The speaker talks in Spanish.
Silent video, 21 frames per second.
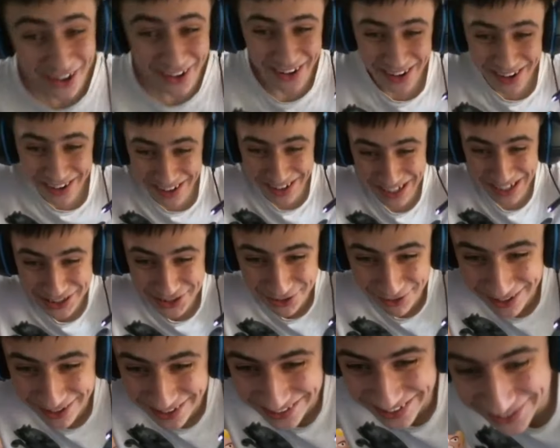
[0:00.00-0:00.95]
¡Hola, qué
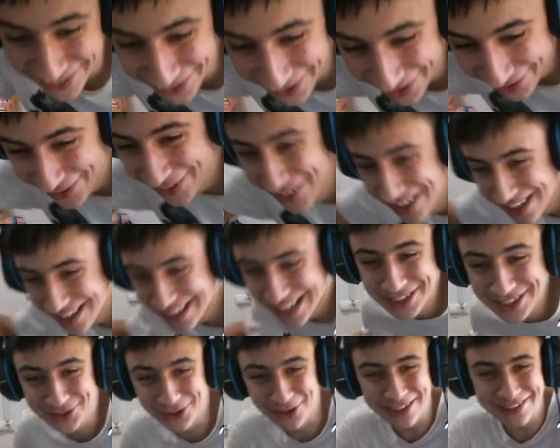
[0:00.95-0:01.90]
suerte, tú! ¡Qué
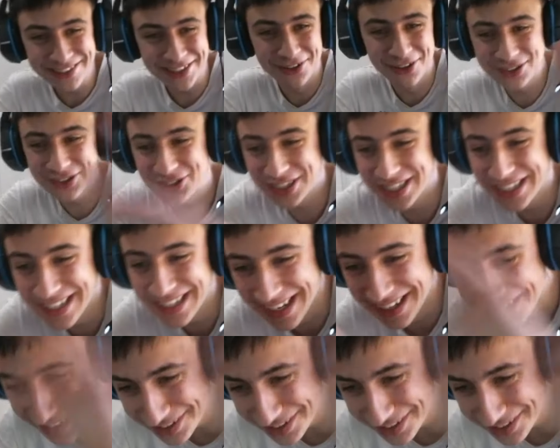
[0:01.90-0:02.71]
suerte! Lo he hecho sin querer